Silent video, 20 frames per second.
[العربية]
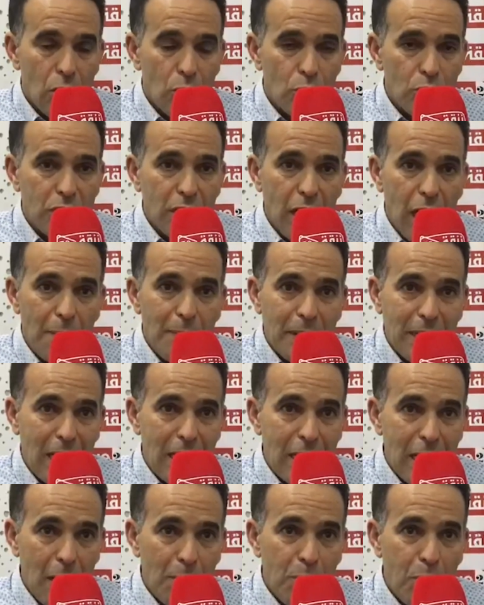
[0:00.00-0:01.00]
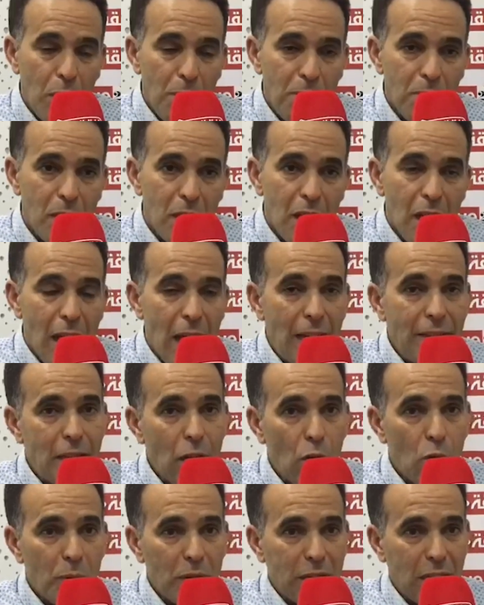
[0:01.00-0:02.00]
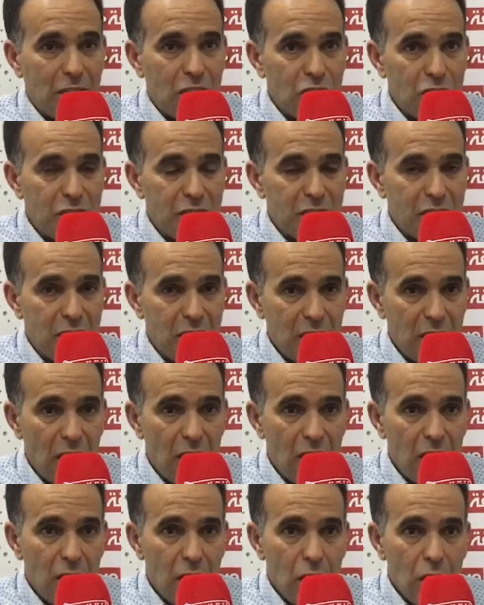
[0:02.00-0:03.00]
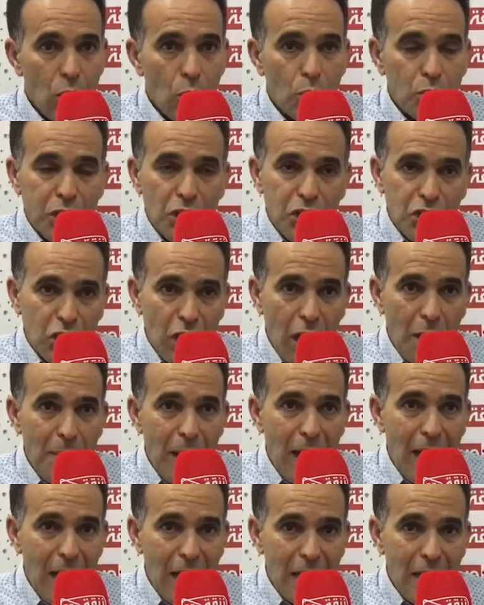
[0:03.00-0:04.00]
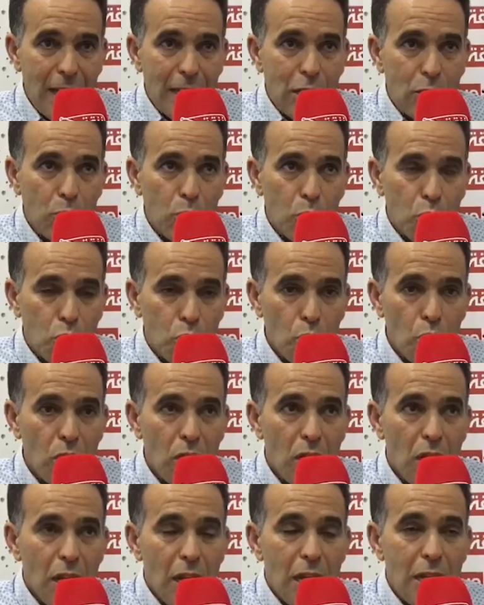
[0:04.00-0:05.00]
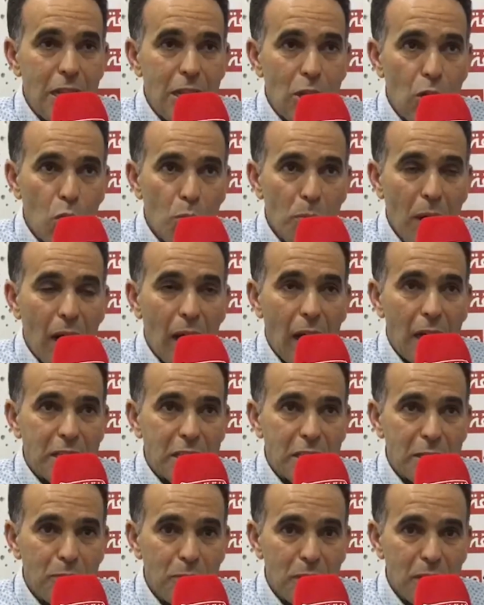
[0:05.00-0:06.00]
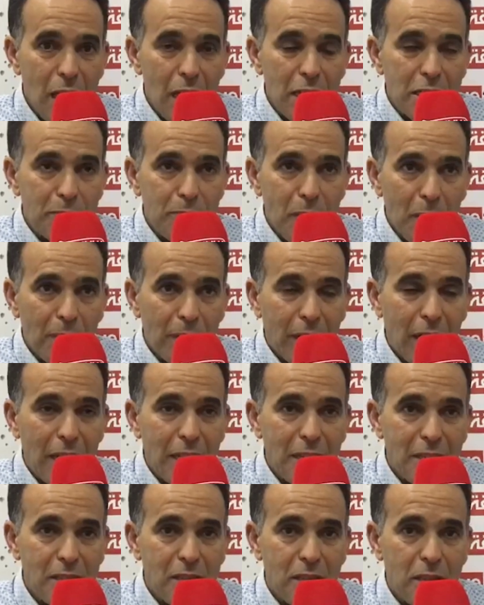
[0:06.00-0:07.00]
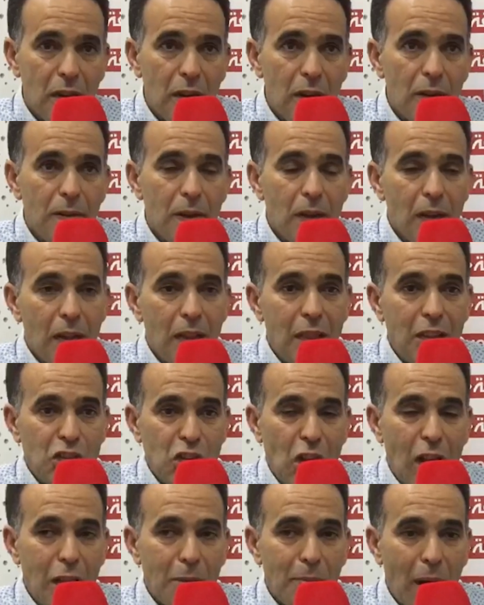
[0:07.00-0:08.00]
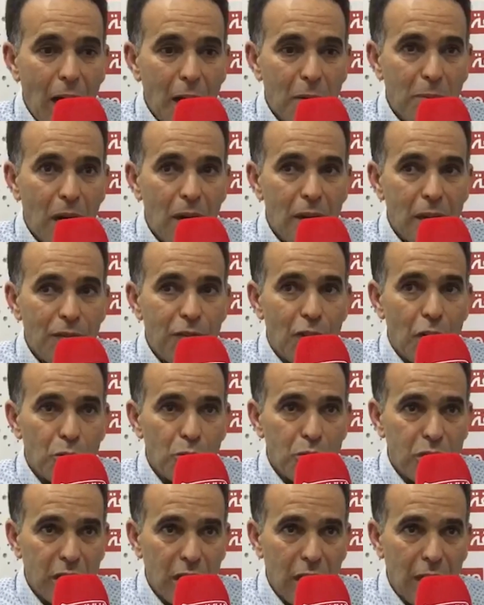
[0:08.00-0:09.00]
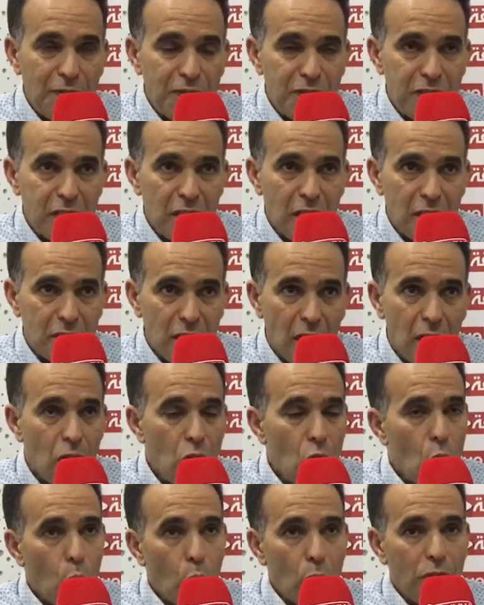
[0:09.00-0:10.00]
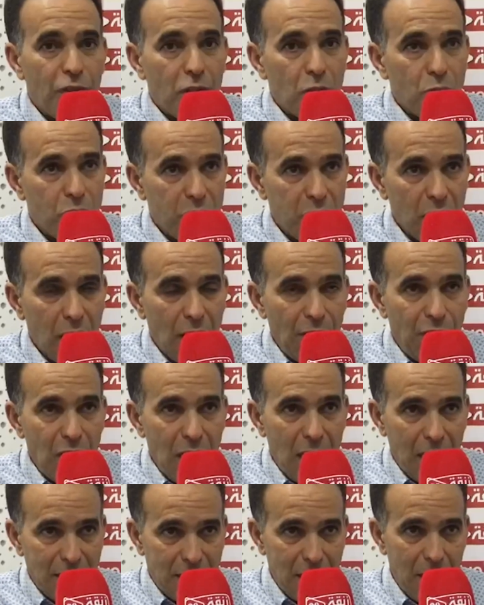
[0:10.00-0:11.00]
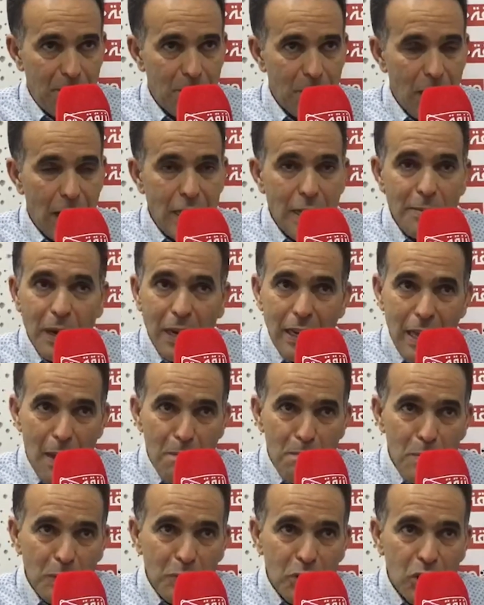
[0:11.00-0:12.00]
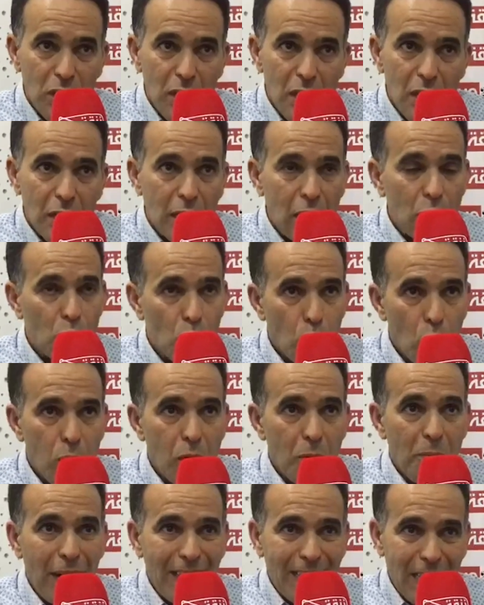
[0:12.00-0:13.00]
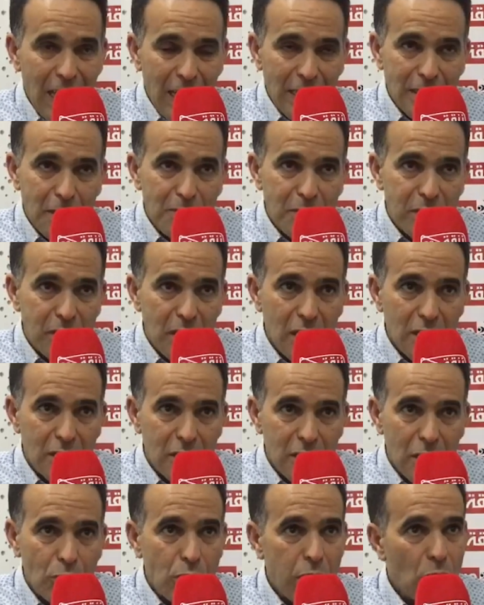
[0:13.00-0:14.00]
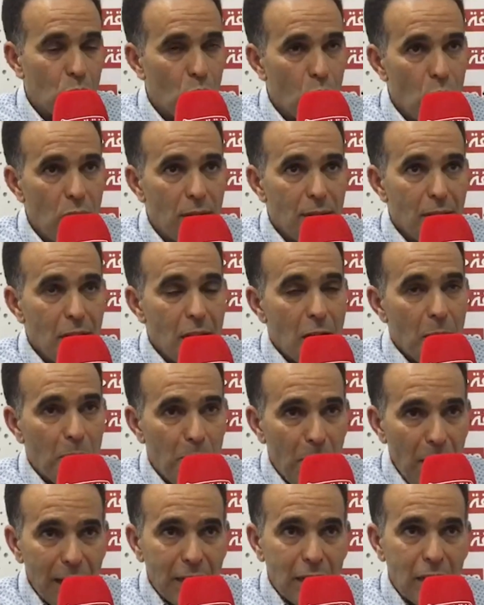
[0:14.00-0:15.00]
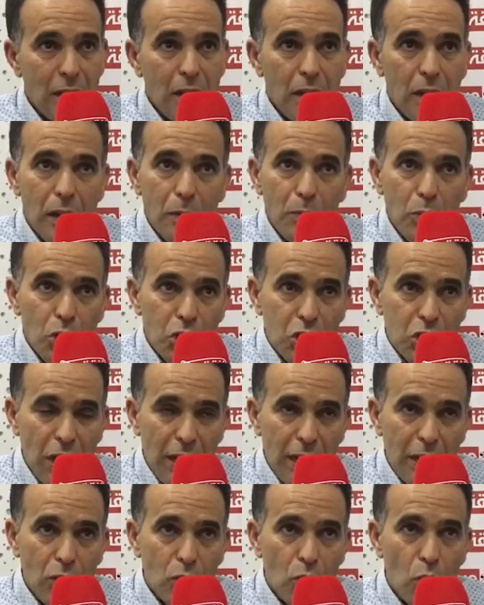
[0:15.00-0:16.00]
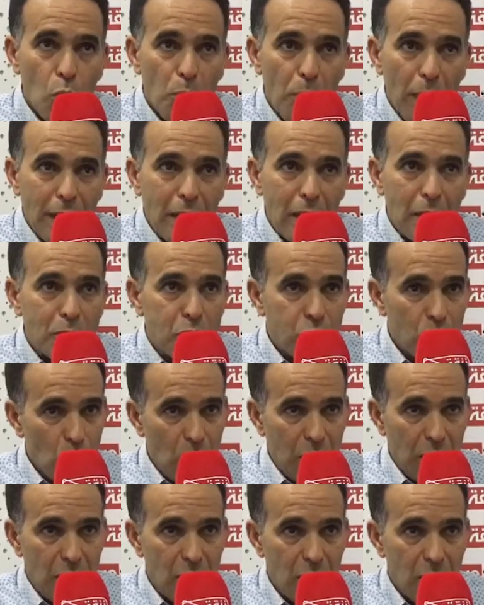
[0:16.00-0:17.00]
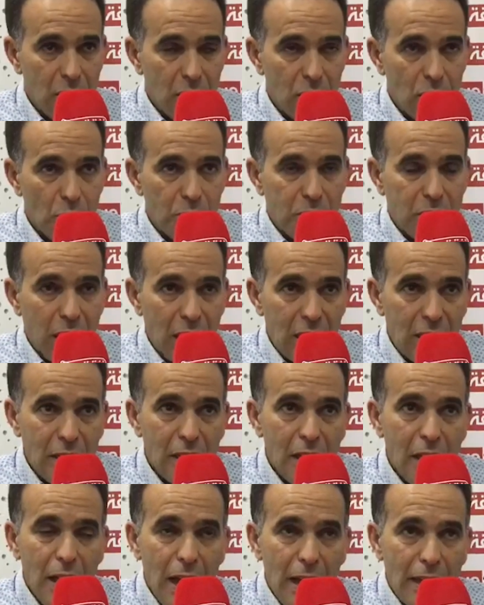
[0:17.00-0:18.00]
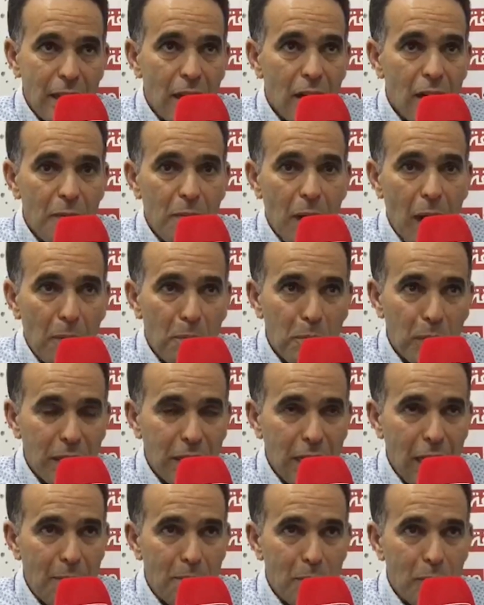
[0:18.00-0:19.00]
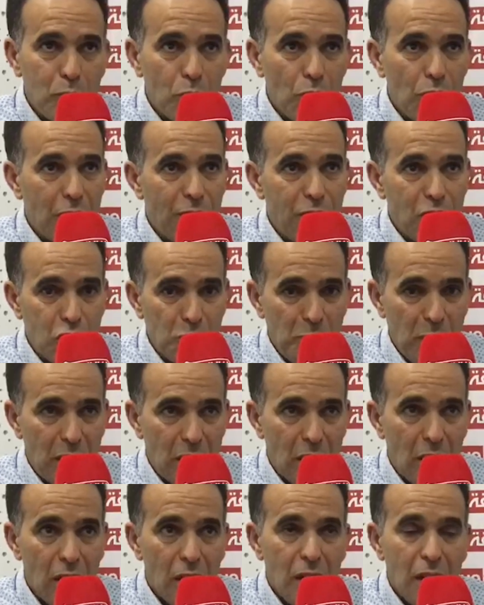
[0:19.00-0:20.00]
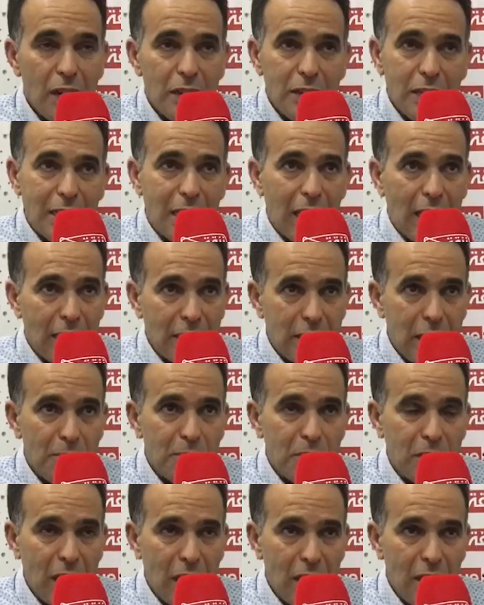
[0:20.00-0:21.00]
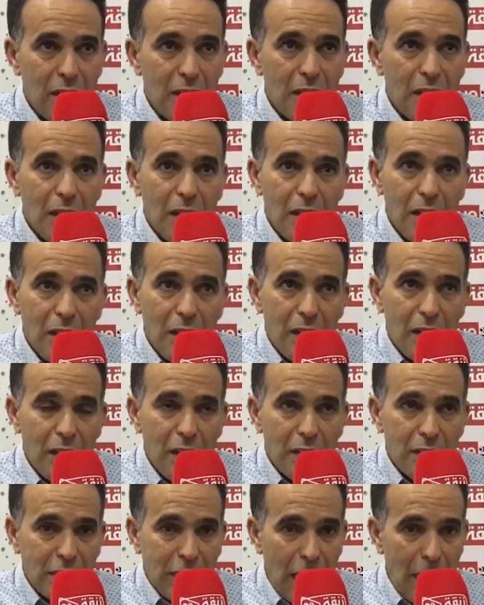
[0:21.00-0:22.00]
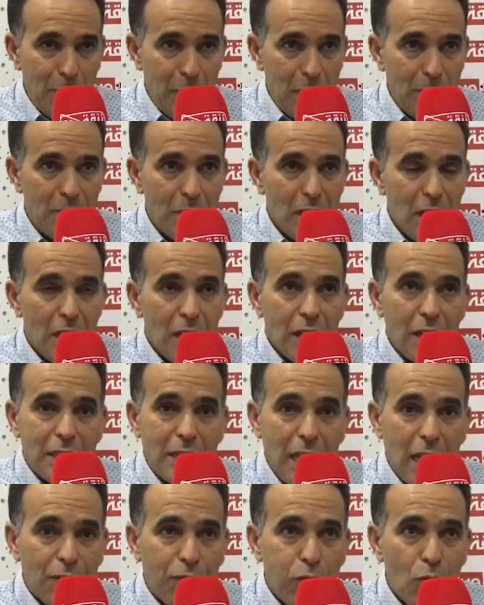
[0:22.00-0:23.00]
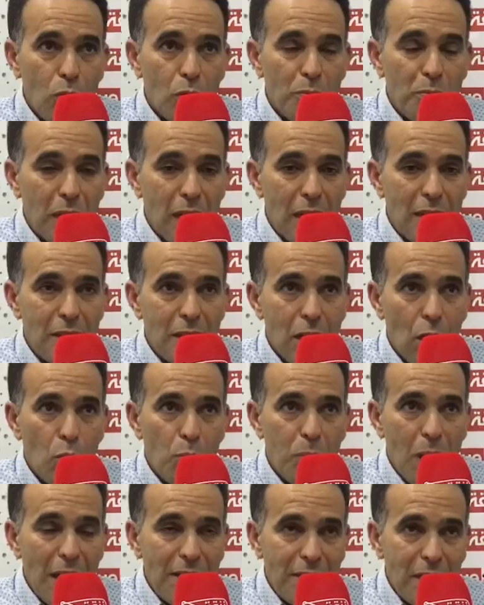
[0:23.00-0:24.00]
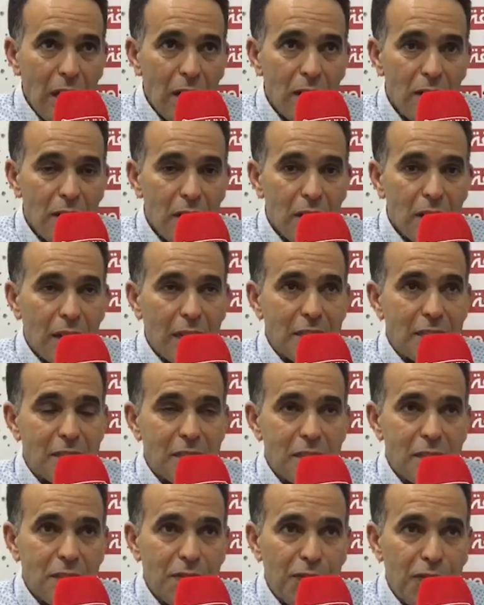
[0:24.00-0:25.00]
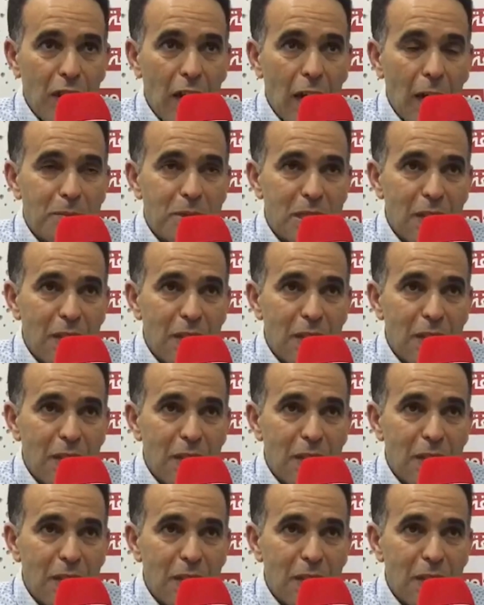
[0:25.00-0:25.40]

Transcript: وانتخابات على الابواب انه ما تعطيش التزكيه وترشح بحال هاد الوجوه اللي هما من الاسباب الرئيسيه اللي جعل المغاربه يفقدوا الثقه في السياسه ويفقدوا الثقه في الاحزاب انا ما كنعممش كنقول بعض الاحزاب السياسيه وتنقول بعض المرشحين وبعض المسؤولين وبالتالي انا ما عمرني عممت وحنا في الجمعيه ضد الخطاب ديال آه، التعميم كتعرفوا بانه بلادنا كتستنزف فيها